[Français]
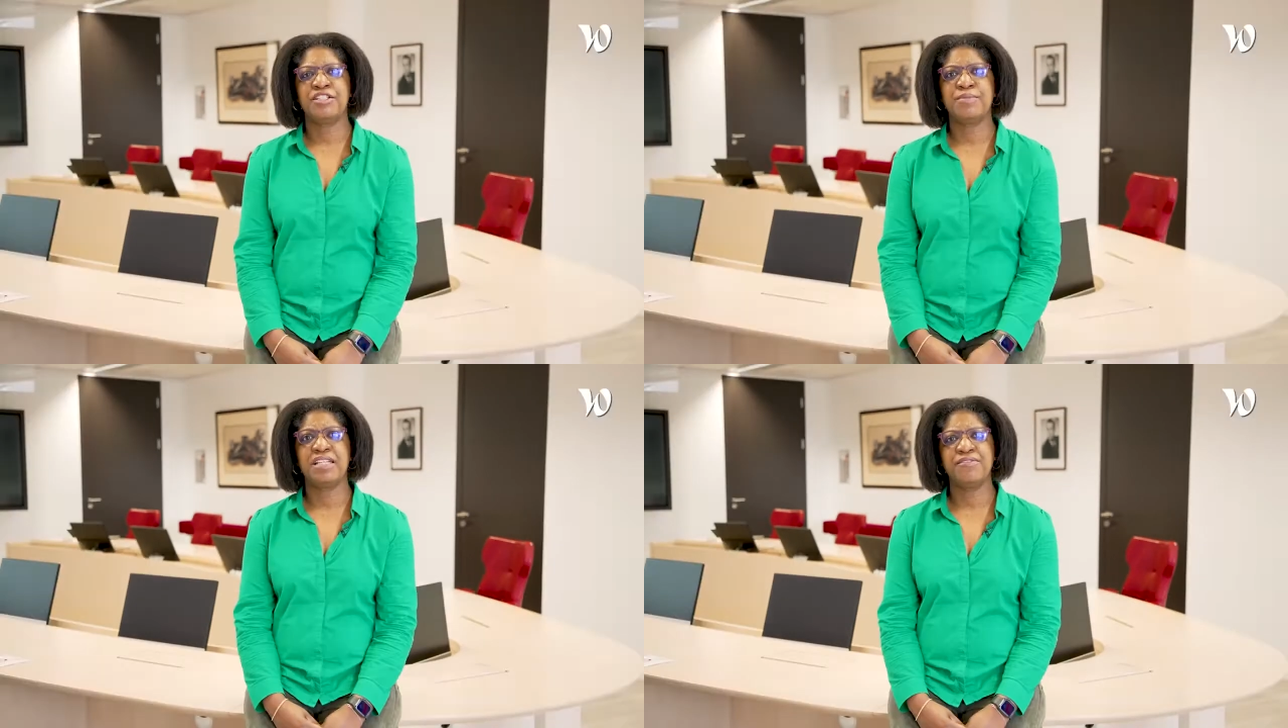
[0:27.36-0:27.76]

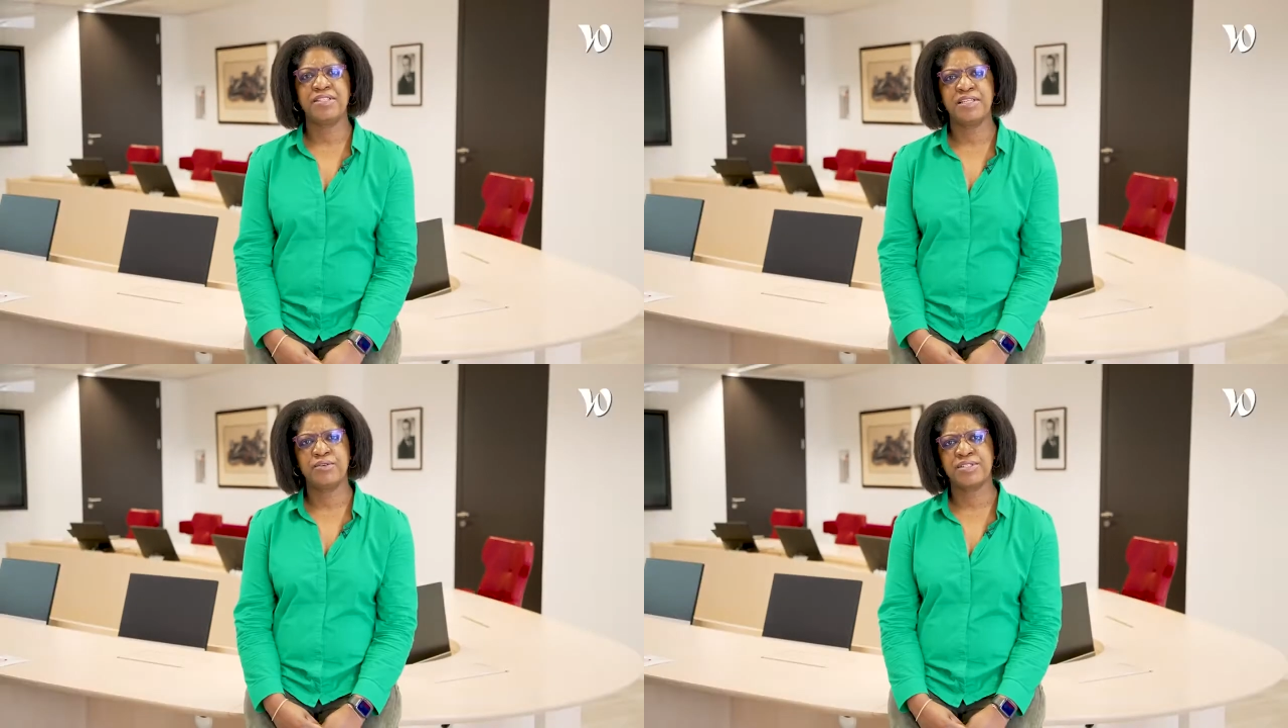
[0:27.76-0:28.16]
J'ai
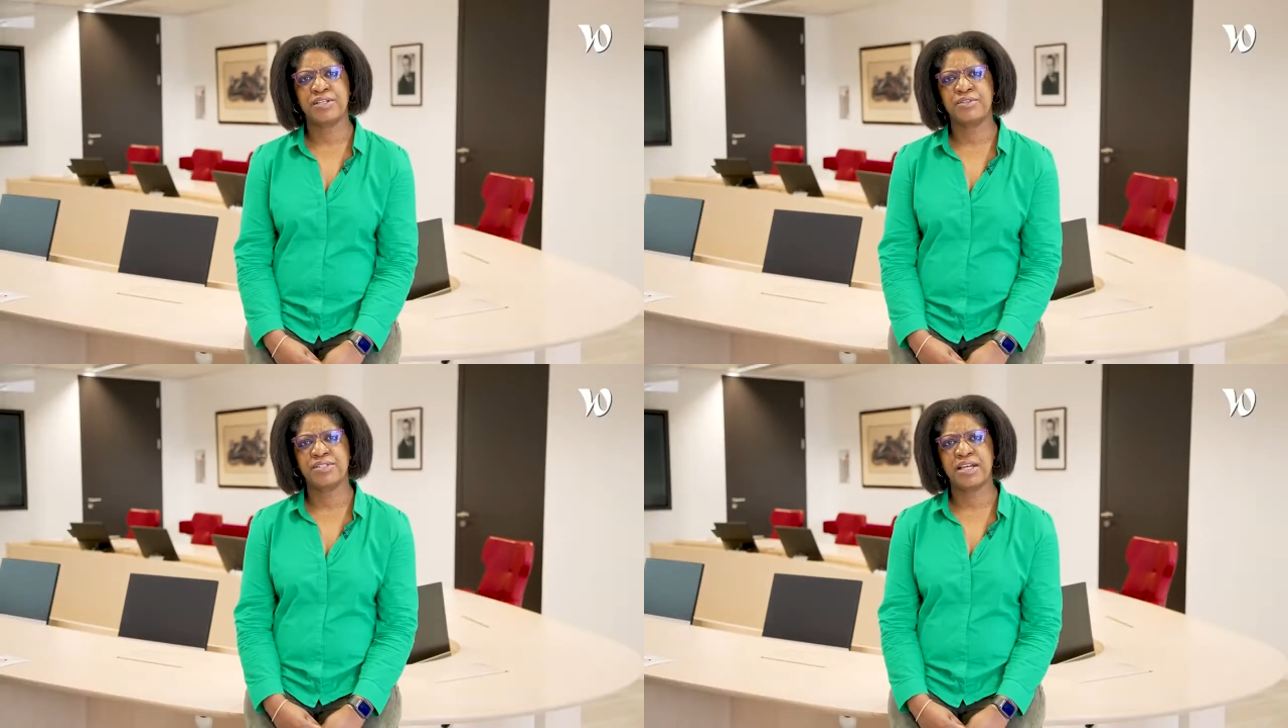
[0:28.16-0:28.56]
bénéficié au
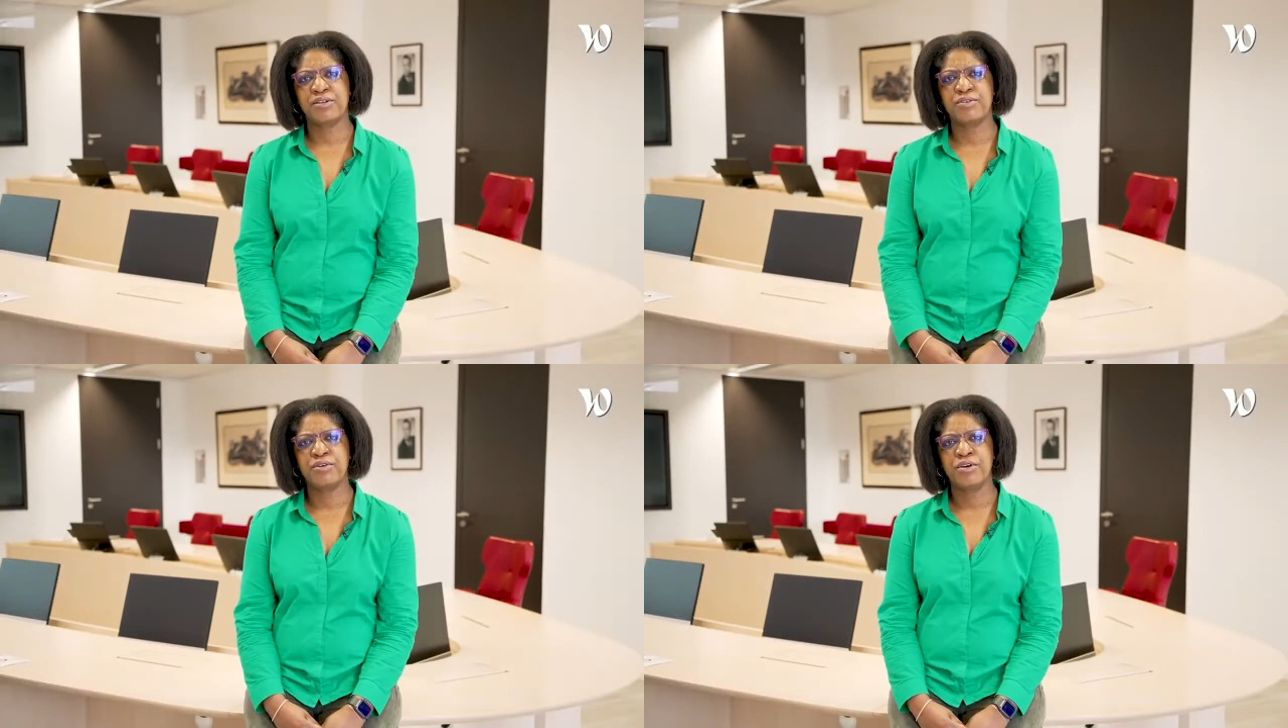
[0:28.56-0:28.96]
sein de
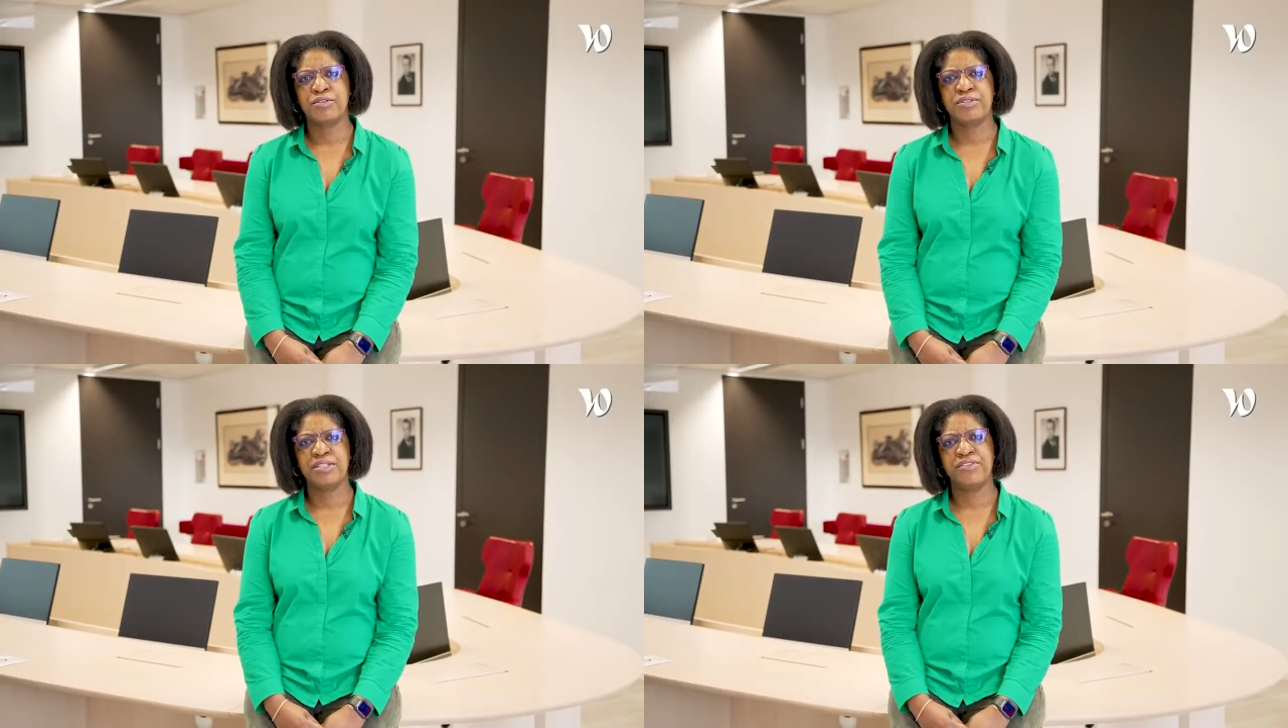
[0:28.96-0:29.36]
Stago
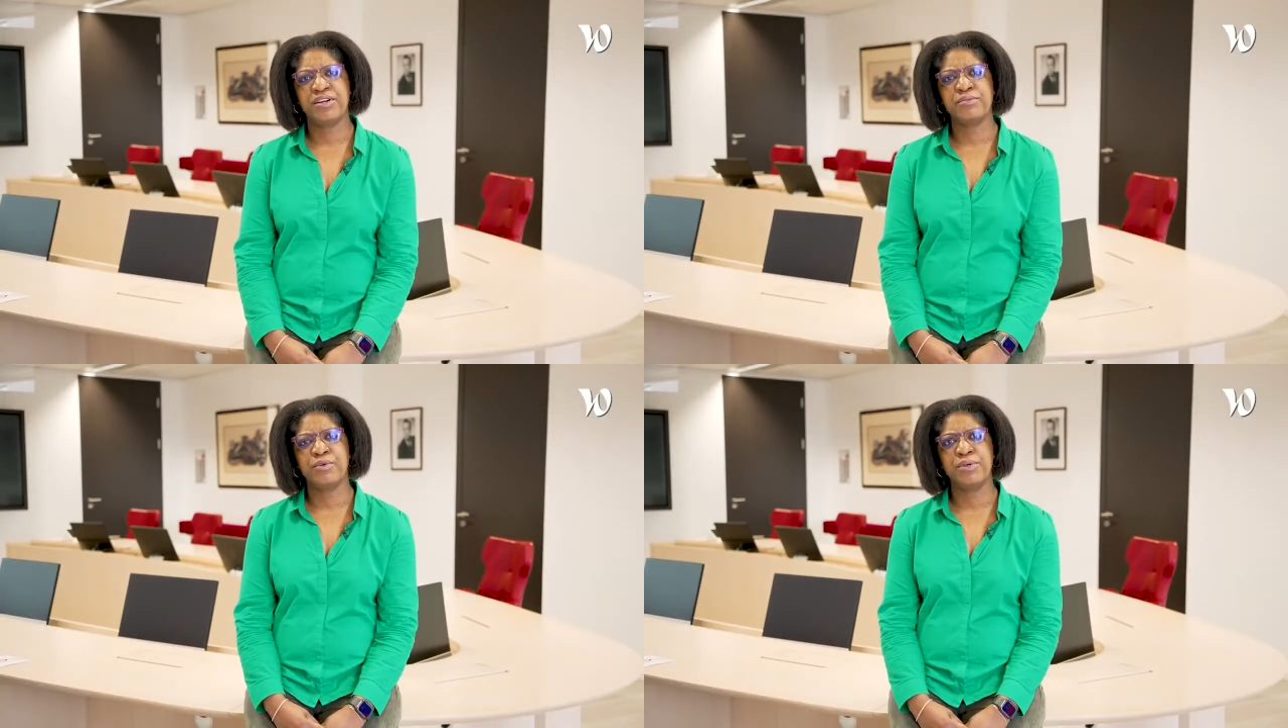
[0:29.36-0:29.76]
de
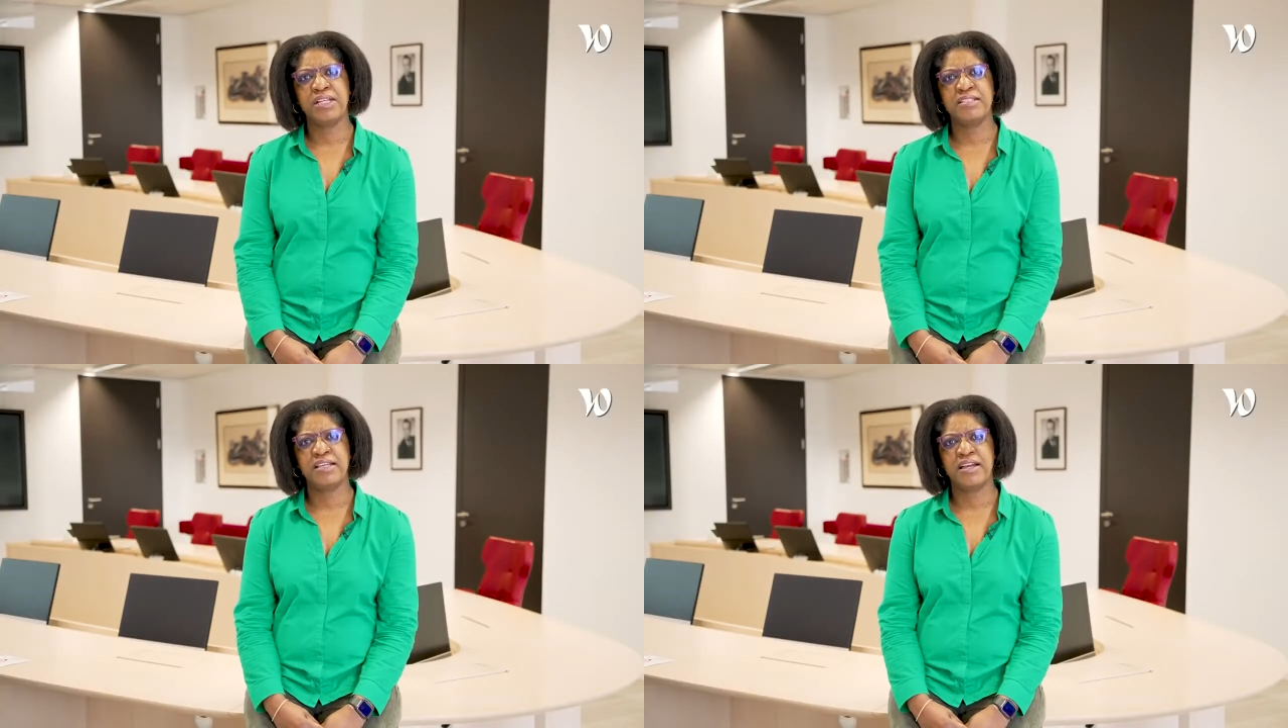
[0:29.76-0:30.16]
différentes
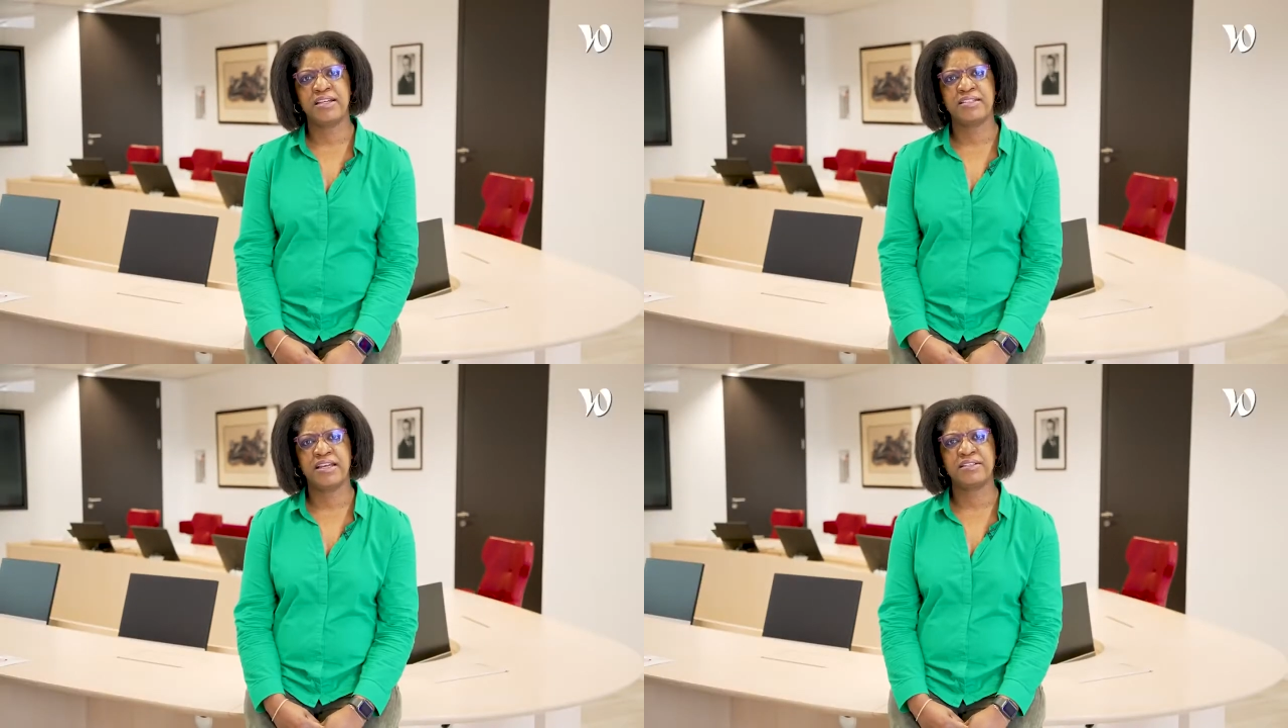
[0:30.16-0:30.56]
mobilités
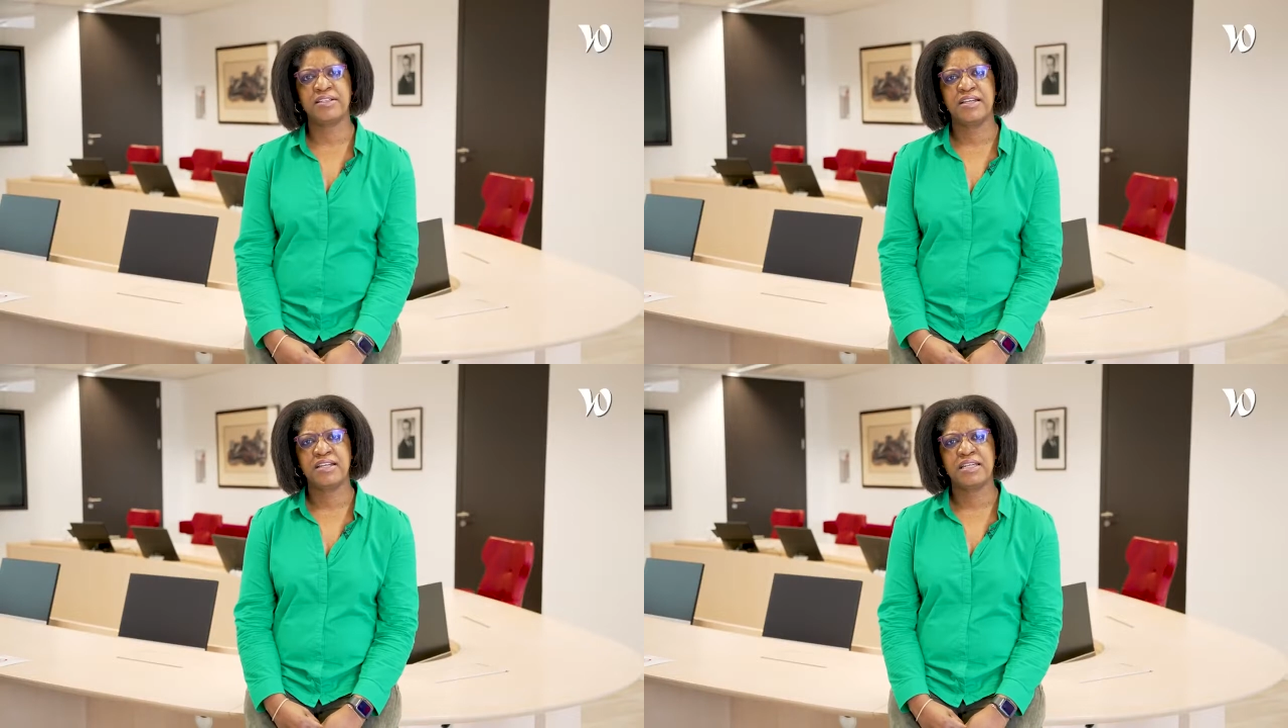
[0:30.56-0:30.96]
internes